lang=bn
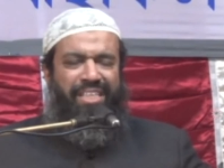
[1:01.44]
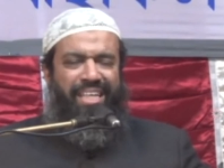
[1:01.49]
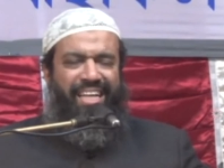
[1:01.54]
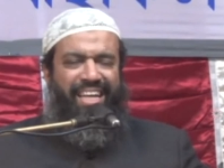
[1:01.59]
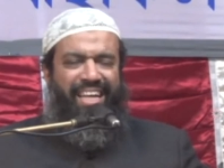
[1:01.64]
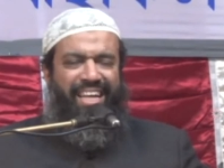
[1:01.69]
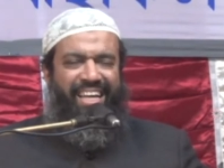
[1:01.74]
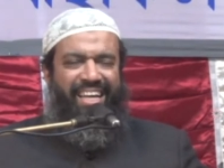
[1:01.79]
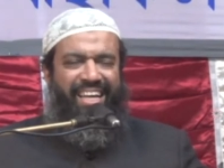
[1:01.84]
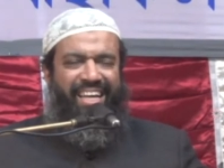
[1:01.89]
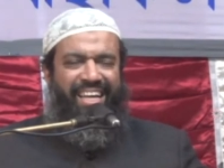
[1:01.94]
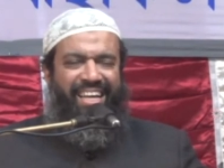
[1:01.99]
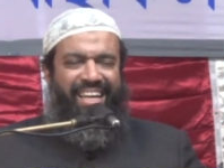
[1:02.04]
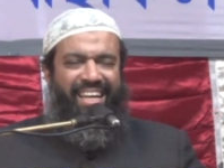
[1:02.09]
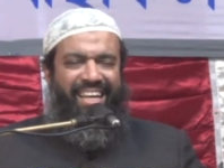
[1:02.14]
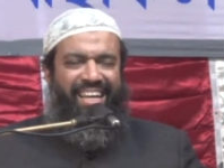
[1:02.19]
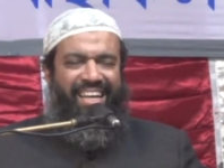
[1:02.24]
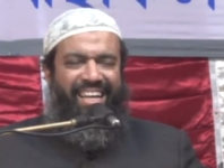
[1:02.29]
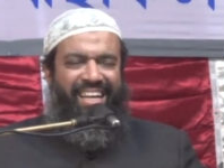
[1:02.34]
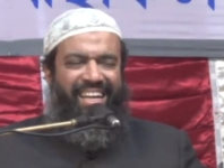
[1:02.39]
করা যায় না
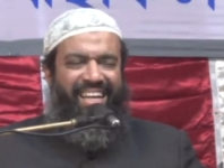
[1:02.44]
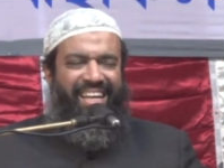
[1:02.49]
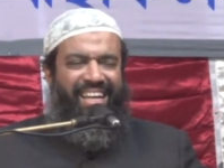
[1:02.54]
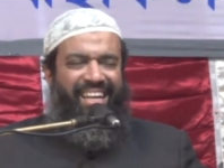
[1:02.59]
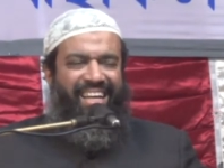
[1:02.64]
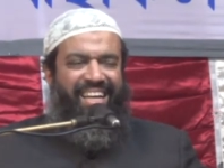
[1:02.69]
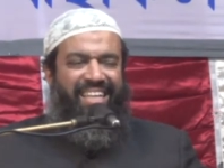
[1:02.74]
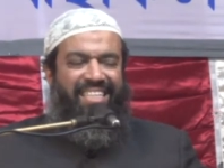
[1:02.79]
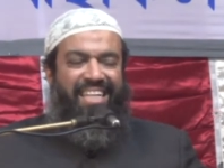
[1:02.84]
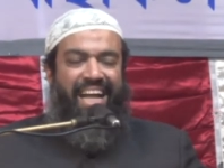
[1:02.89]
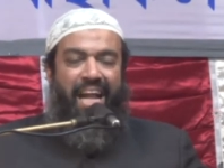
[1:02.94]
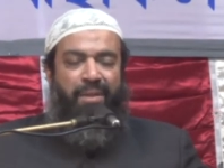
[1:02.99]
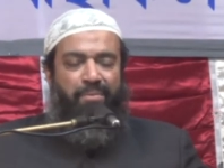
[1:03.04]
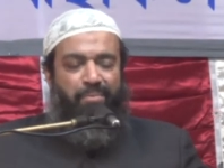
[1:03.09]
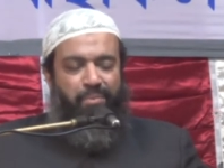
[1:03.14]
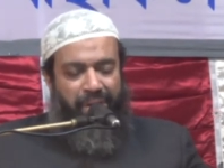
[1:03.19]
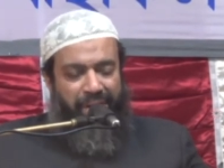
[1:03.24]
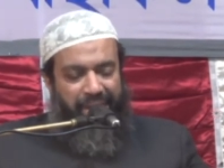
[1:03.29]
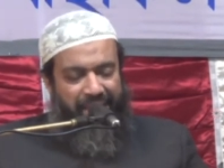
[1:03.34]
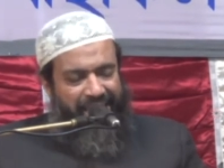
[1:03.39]
শাড়ি
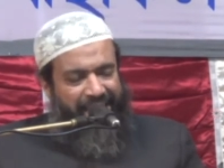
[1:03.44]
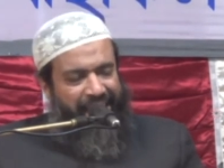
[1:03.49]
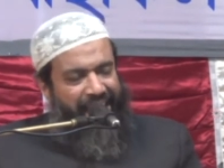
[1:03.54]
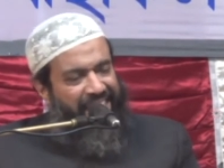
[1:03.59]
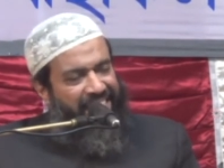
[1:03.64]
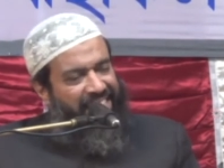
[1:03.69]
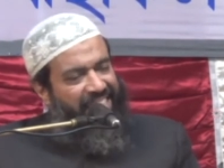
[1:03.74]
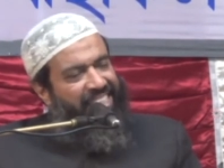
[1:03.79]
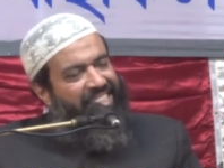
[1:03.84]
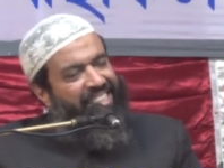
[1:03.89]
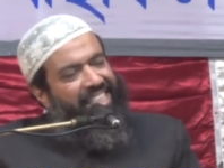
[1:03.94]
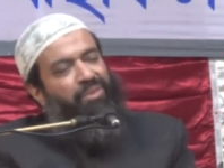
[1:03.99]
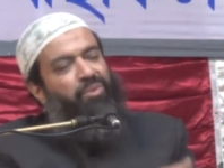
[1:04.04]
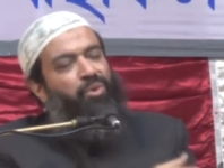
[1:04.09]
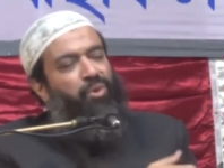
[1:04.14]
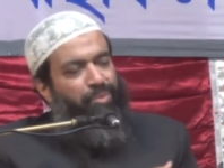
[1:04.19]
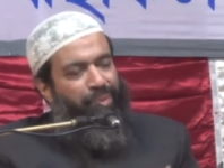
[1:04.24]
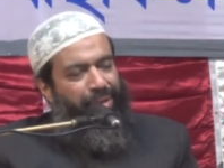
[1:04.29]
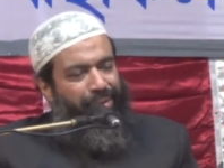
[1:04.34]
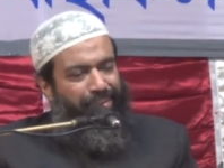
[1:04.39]
পরে ঝাড় দিতে যান
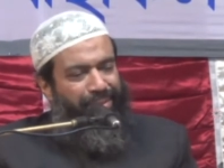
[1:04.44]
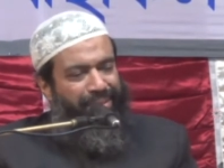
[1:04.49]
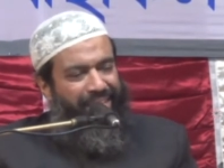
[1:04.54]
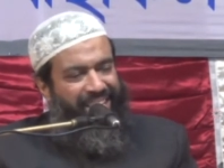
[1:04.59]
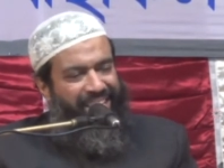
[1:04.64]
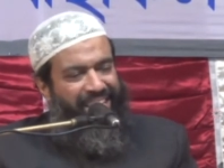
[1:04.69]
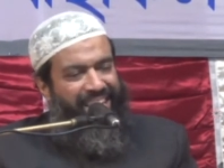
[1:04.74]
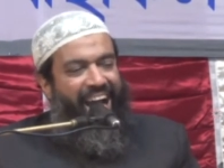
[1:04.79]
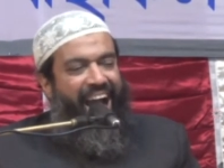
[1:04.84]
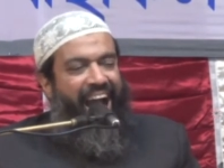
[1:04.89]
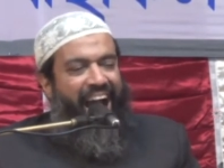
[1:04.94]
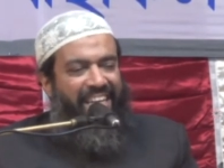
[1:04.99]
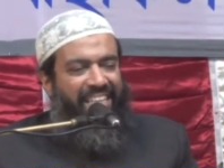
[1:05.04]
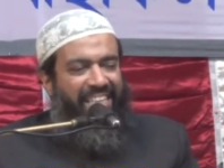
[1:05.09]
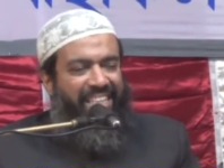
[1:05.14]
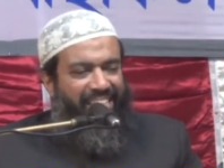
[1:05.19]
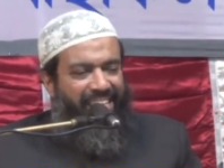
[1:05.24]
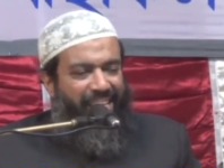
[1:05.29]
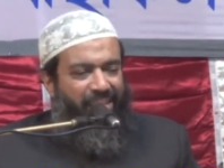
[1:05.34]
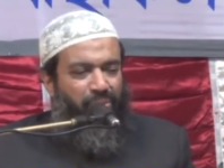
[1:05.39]
দৌড় মারবে
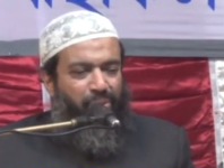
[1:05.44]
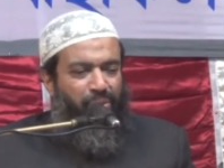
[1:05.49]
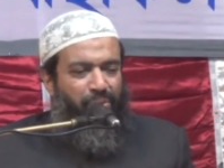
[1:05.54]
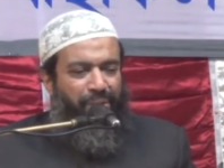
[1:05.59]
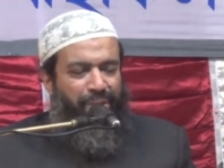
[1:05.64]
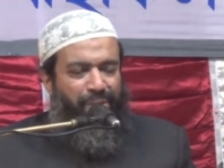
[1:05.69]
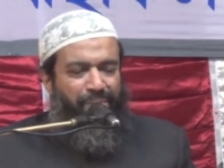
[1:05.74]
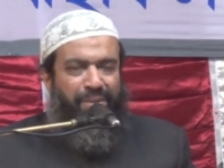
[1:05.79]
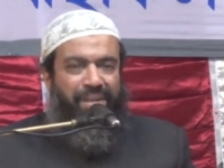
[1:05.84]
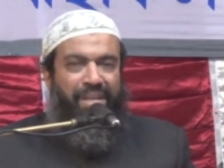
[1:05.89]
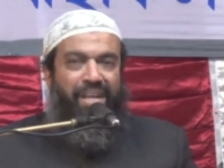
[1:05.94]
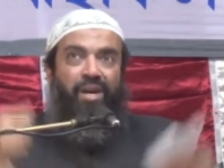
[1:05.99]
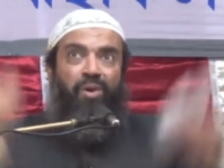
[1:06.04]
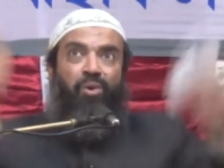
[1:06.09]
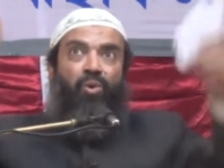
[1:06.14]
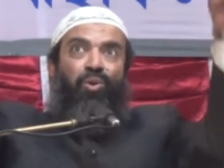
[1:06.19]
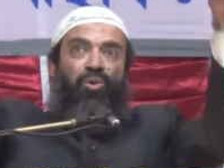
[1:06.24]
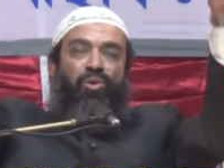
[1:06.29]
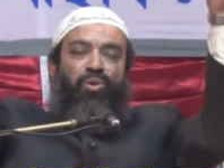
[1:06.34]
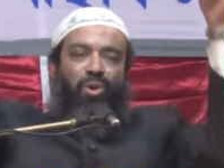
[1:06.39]
হাঁটতে যান দৌড় মারবে
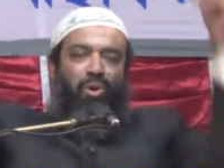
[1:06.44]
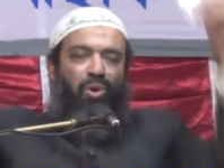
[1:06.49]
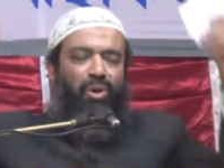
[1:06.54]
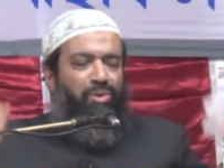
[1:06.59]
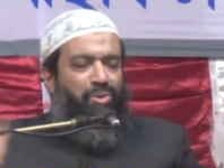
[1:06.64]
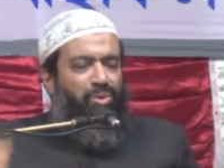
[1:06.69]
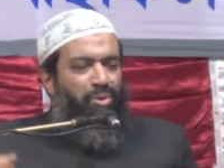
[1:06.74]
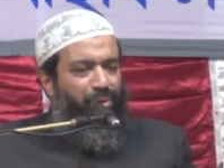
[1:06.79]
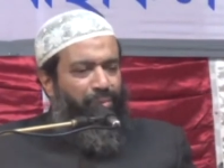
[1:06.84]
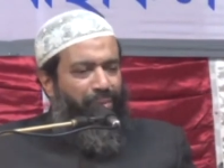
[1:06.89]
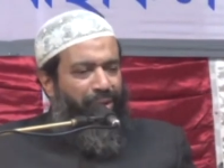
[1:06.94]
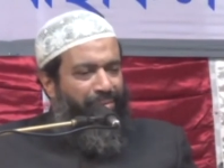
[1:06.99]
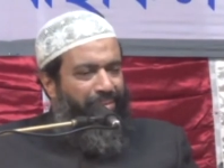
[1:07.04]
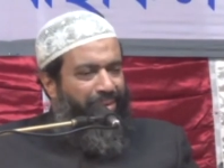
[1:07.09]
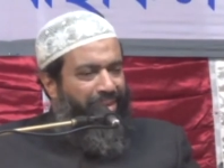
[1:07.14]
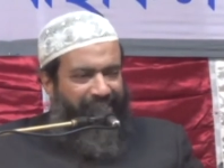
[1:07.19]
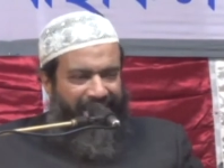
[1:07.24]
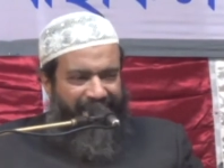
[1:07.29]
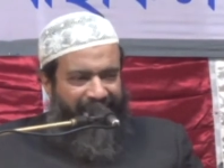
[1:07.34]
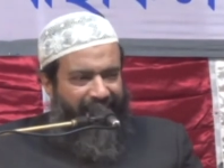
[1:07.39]
খুন দৌড়ন দৌড়
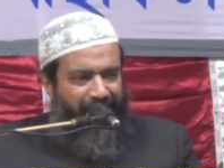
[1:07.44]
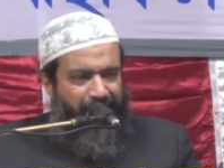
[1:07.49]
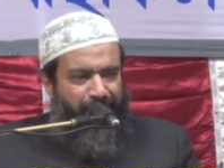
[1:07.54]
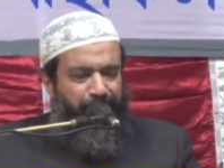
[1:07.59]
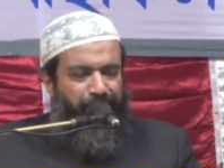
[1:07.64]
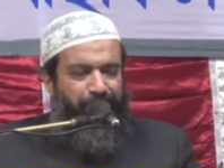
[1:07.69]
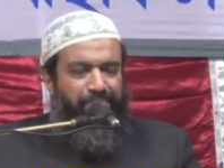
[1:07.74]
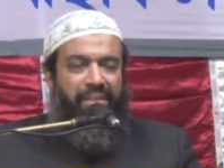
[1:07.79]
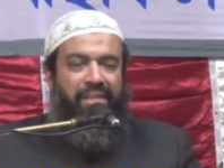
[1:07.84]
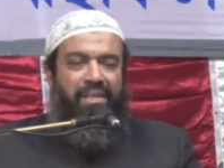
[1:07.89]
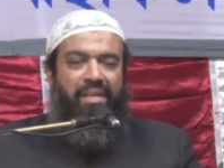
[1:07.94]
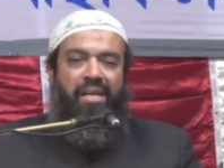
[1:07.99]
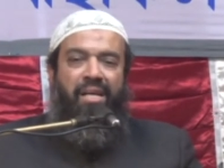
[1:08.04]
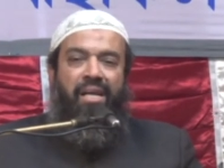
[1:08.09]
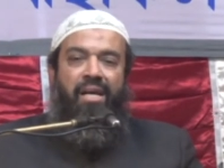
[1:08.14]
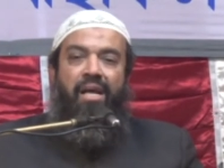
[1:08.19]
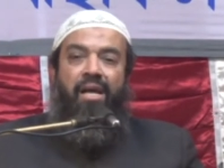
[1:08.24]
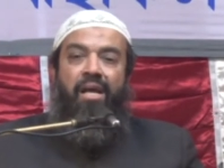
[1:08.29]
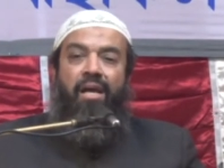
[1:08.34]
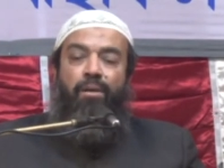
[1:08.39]
মারবে ঠিক না ঠিক না
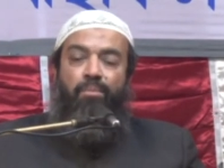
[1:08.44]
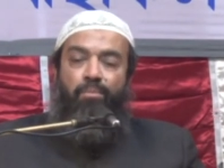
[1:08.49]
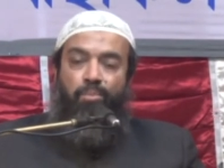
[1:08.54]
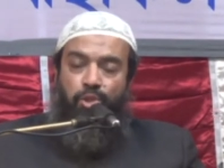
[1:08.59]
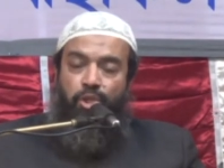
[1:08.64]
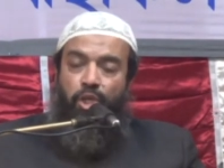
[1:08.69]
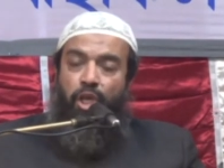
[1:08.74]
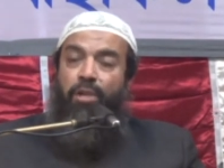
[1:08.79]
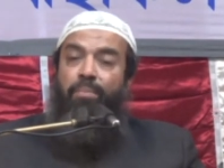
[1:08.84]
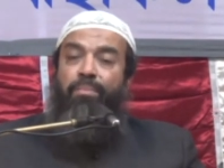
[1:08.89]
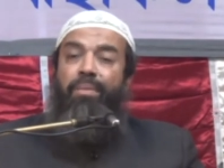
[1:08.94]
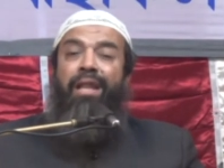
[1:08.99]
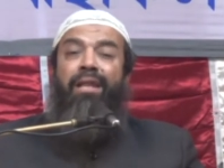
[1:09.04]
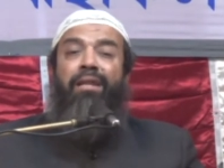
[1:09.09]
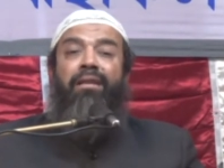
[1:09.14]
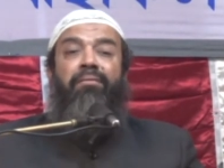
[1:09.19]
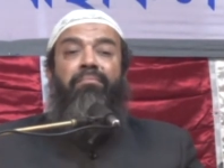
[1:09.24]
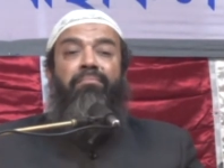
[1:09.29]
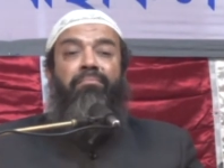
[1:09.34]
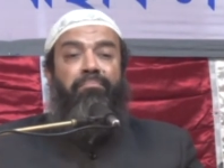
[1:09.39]
মুসলমান
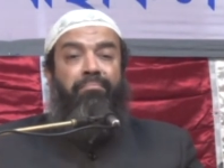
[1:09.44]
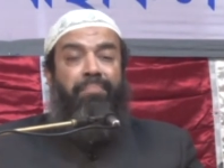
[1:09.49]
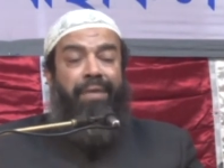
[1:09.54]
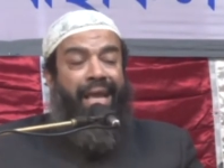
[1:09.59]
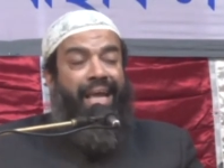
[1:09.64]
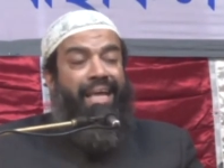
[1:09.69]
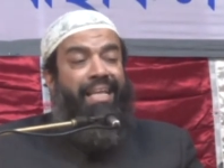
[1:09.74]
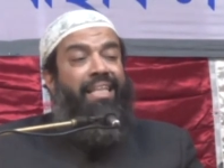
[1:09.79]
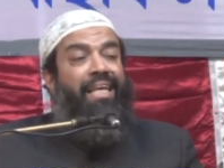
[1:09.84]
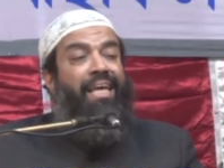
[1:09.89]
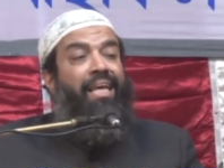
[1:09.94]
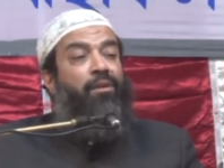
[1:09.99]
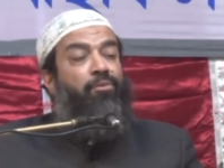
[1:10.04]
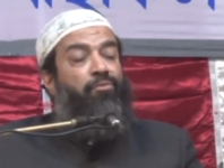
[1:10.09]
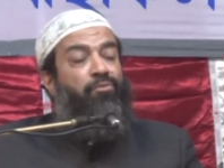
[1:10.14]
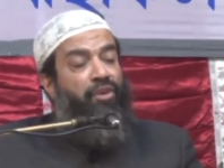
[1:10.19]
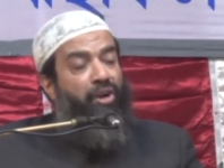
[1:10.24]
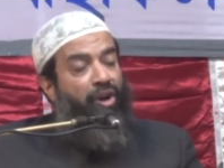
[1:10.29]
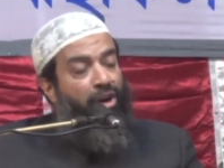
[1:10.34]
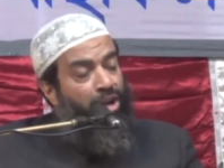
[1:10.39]
মেয়েদের
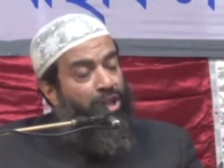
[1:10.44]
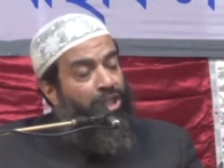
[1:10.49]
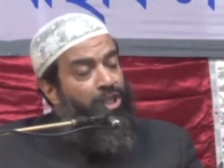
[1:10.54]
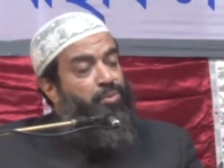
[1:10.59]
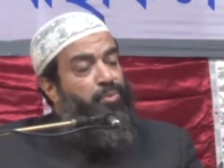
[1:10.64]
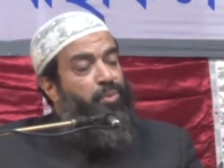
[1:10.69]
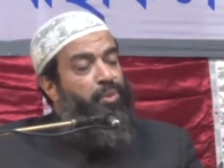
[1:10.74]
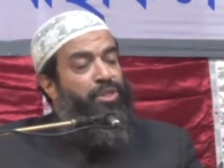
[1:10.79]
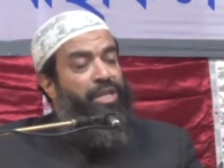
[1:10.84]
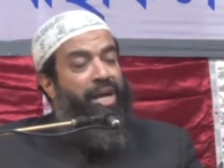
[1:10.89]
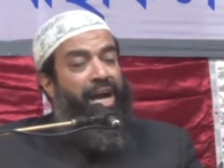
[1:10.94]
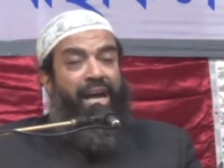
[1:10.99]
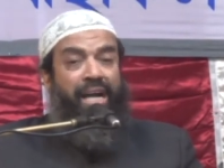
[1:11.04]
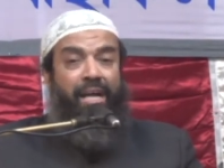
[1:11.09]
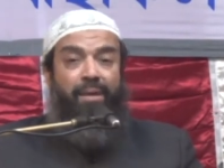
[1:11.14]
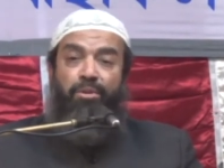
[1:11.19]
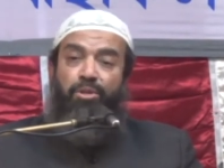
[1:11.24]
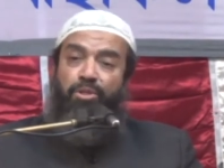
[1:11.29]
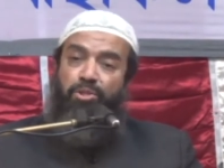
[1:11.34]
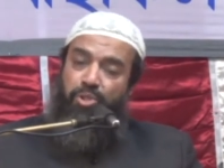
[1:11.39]
ফরজ পোশাক
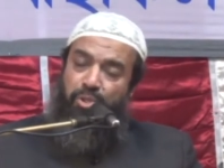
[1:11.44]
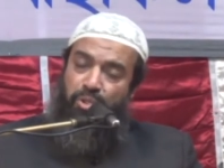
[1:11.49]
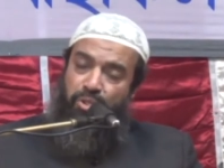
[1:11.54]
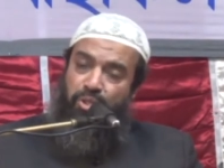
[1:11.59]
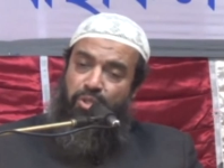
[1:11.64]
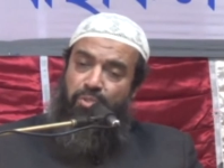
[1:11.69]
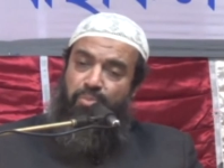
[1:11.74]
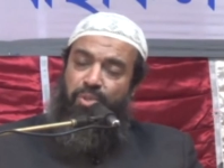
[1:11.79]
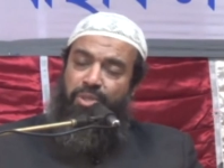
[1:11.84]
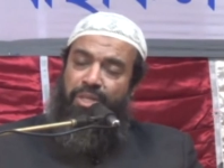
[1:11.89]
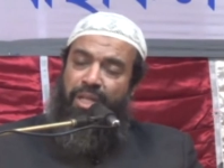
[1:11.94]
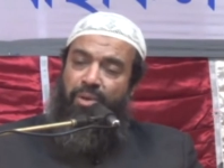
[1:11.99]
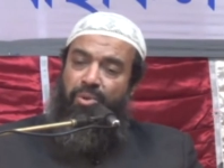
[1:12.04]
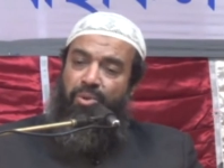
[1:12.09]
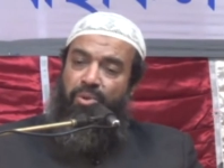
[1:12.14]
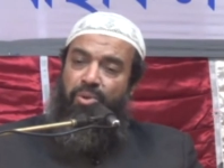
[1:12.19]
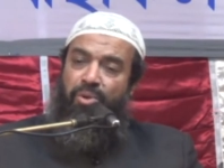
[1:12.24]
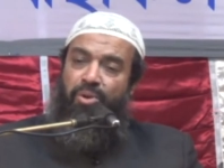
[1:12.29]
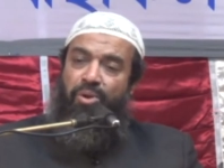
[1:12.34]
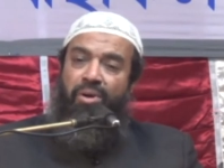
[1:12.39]
এবং সুন্নত পোশাক
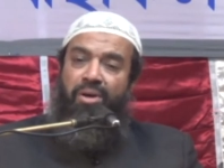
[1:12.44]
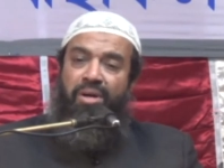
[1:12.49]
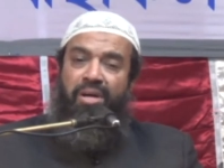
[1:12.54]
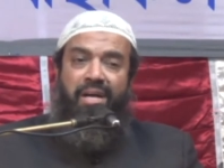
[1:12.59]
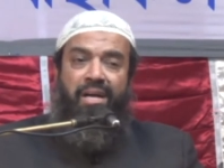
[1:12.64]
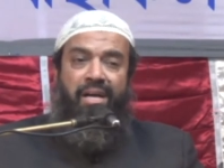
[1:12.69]
হলো